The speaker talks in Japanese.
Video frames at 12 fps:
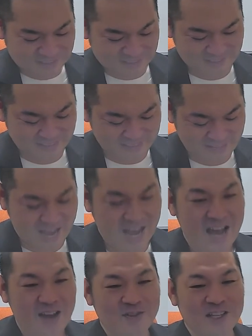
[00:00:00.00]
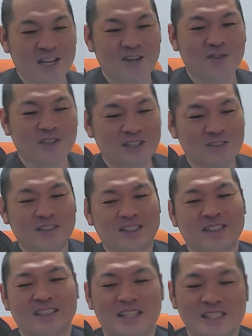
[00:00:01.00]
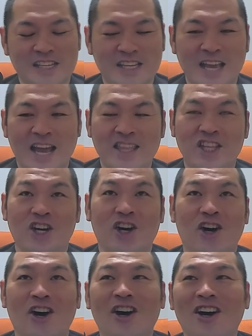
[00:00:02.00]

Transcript: いいなぁ、みたいに思ってますんで、ぜひ、あの